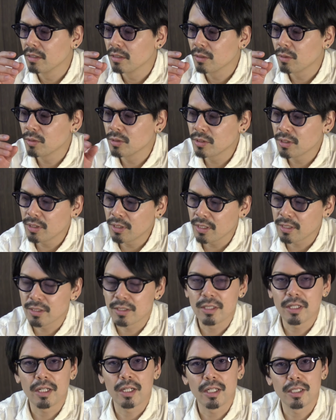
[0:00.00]
個人的には
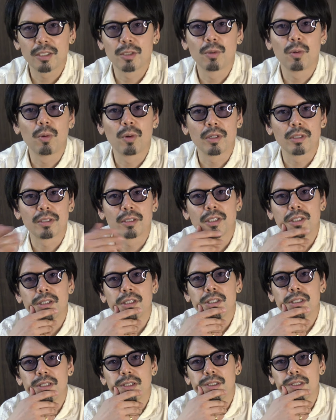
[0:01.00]
艶消しの方が好
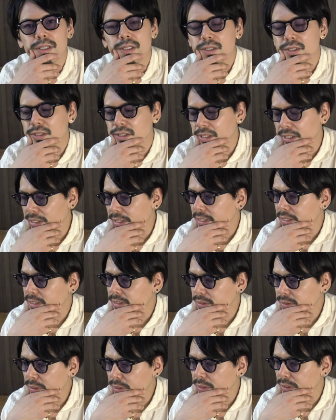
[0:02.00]
きですね
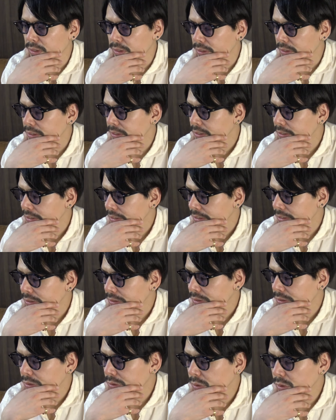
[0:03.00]
なんか
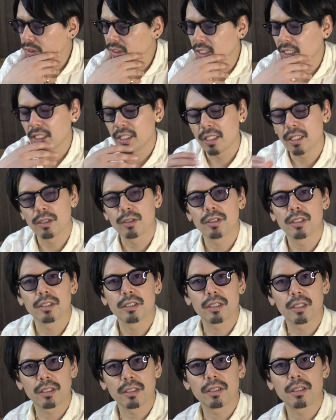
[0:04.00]
どっちが人気あるんで
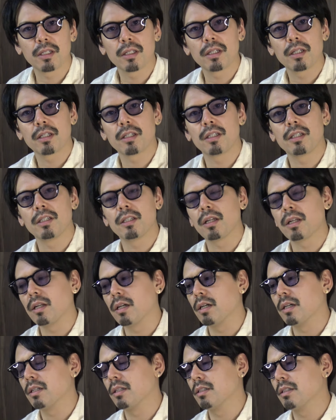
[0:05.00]
すかって聞いた
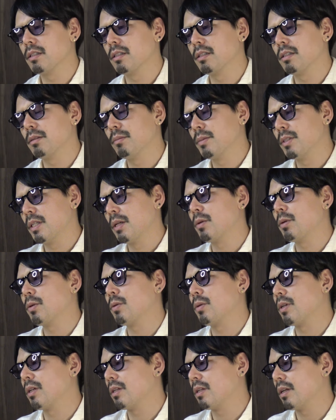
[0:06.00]
ら店の
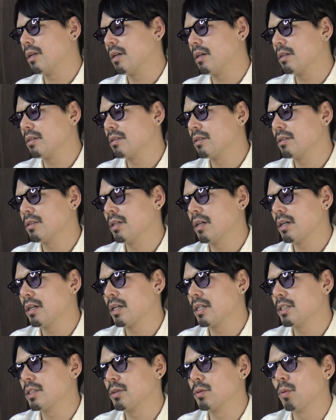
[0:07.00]
人に聞いたら、ツヤ
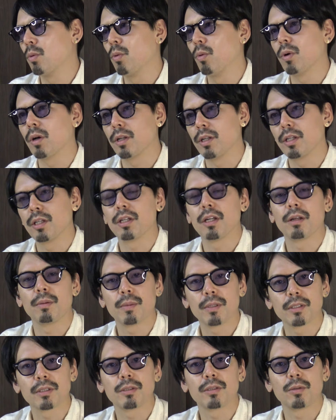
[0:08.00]
消しの方が人気あり
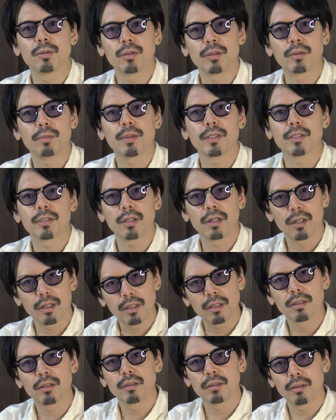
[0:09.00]
ますって言ってましたね。
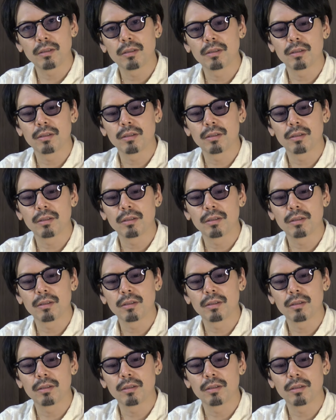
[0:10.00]
うん、なん